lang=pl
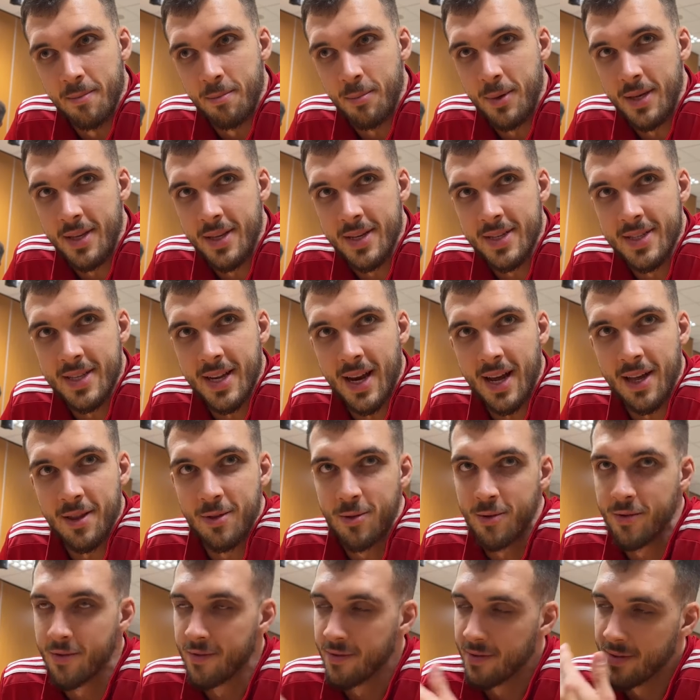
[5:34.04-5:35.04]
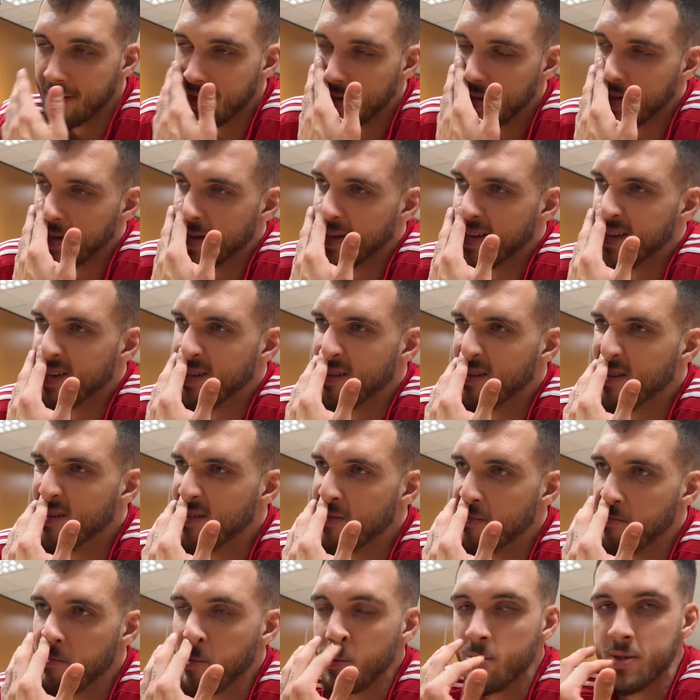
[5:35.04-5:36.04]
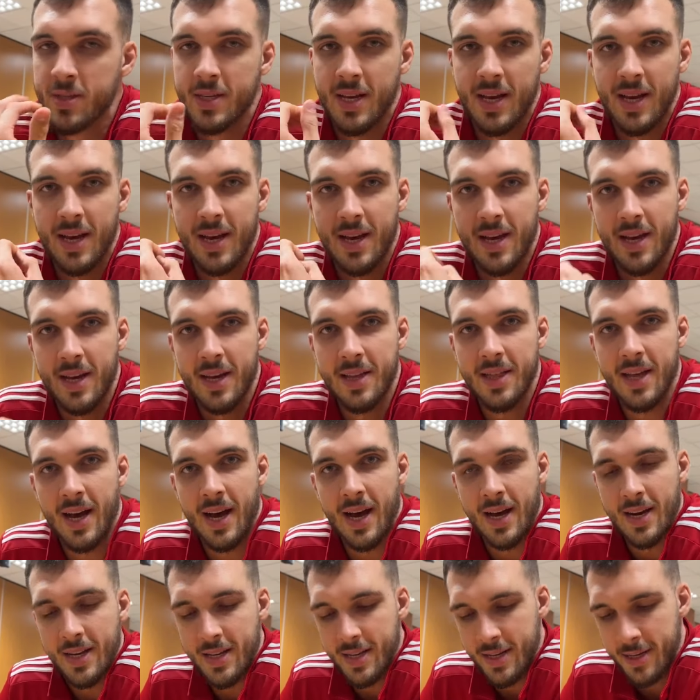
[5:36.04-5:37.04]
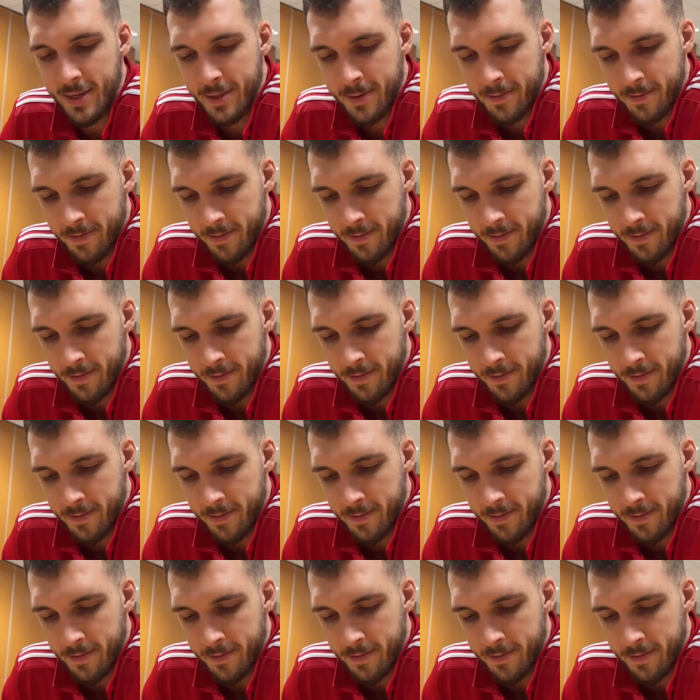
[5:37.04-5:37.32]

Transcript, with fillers: ministrantów w piłce na hali.